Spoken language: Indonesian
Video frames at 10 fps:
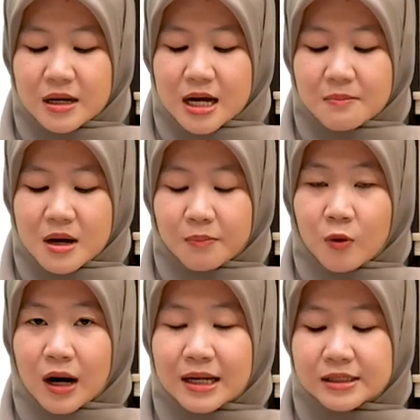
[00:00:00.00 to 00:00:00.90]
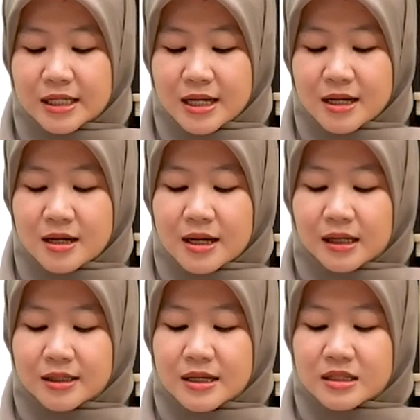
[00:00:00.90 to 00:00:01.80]
menggambar polanya
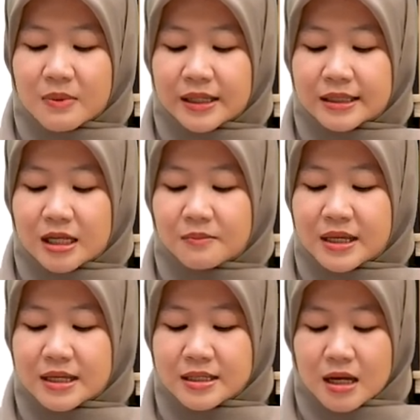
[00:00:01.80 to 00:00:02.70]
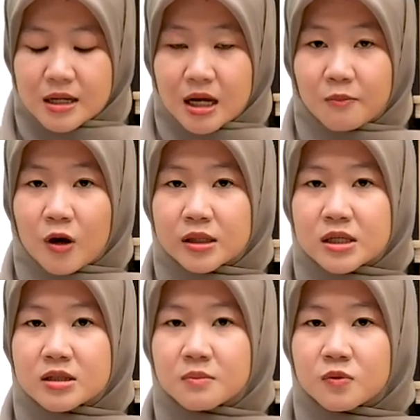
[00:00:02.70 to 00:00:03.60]
dan semakin terbiasa dengan pola
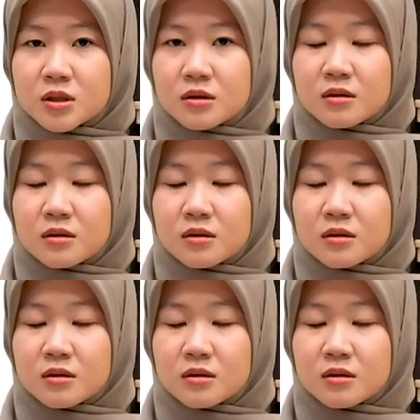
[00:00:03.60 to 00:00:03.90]
tersebut.